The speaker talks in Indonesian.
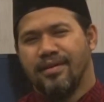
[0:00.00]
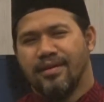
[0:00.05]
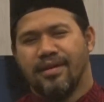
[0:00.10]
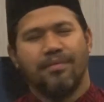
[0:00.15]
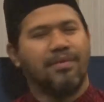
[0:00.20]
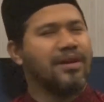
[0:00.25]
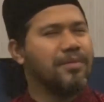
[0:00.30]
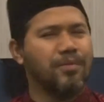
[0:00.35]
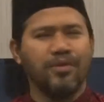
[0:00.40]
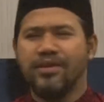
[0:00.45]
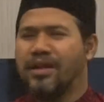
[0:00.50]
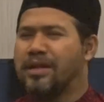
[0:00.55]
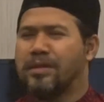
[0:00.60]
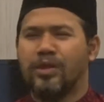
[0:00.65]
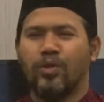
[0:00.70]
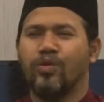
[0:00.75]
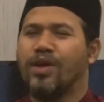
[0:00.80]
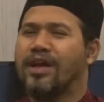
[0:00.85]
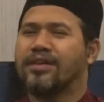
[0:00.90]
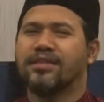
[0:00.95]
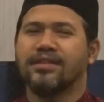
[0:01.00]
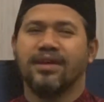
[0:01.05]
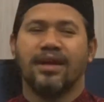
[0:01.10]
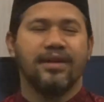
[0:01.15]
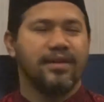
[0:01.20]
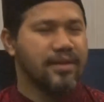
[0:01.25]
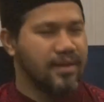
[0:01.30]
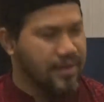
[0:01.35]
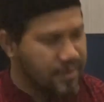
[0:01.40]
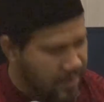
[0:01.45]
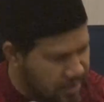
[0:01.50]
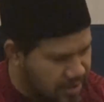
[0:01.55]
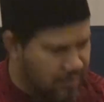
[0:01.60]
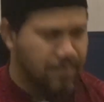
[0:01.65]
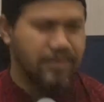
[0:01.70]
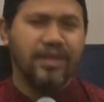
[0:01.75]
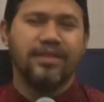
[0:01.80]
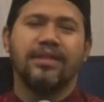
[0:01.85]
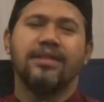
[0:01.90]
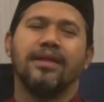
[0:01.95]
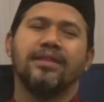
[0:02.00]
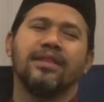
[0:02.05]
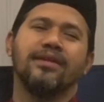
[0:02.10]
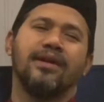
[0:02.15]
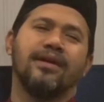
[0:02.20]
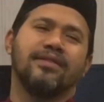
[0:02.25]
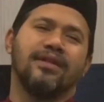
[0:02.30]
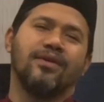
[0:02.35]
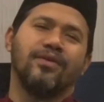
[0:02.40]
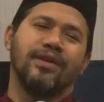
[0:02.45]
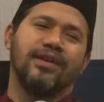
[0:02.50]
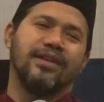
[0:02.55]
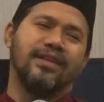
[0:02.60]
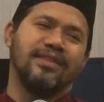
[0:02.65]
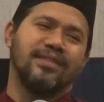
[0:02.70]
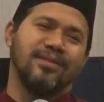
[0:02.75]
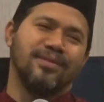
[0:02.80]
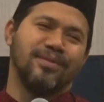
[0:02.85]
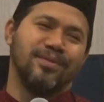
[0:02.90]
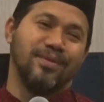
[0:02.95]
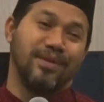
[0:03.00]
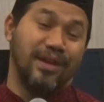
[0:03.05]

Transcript: Kemanapun dia ditugaskan, tetap dia tidak tengah tauhid itu.